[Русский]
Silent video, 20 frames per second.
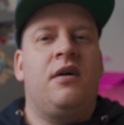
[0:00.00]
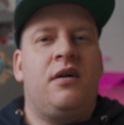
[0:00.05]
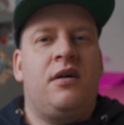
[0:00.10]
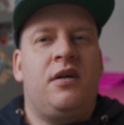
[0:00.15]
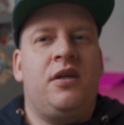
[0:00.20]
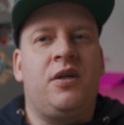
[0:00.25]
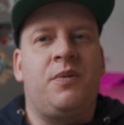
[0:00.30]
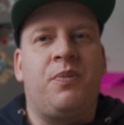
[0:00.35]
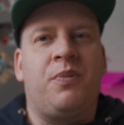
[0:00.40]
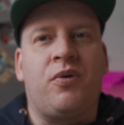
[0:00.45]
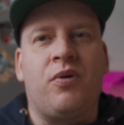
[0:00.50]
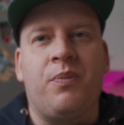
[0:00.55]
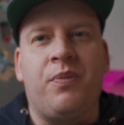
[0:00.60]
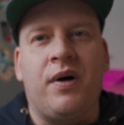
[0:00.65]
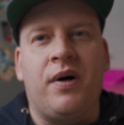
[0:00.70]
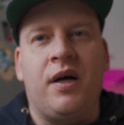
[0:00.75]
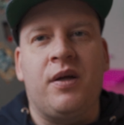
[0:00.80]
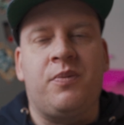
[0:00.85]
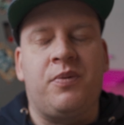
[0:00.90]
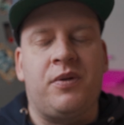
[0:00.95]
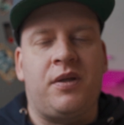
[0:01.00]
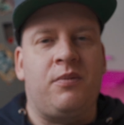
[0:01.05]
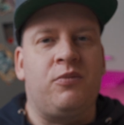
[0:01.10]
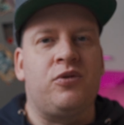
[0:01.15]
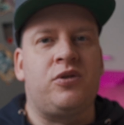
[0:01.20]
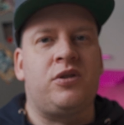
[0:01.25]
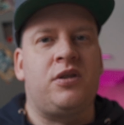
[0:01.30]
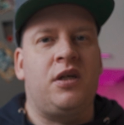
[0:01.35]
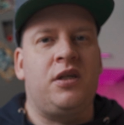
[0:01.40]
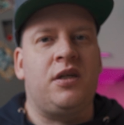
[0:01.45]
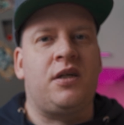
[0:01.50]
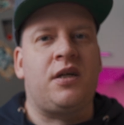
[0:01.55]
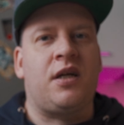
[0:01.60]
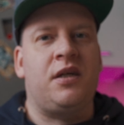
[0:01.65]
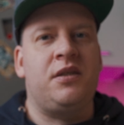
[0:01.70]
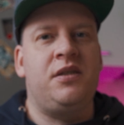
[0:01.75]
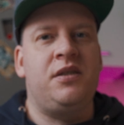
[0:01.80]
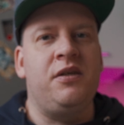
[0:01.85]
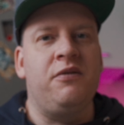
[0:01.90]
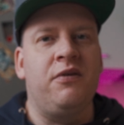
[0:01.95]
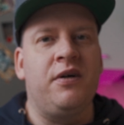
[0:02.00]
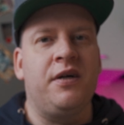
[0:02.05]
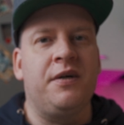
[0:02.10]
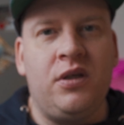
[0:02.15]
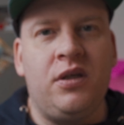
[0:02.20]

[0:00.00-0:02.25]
их покупают, потому что они красивые.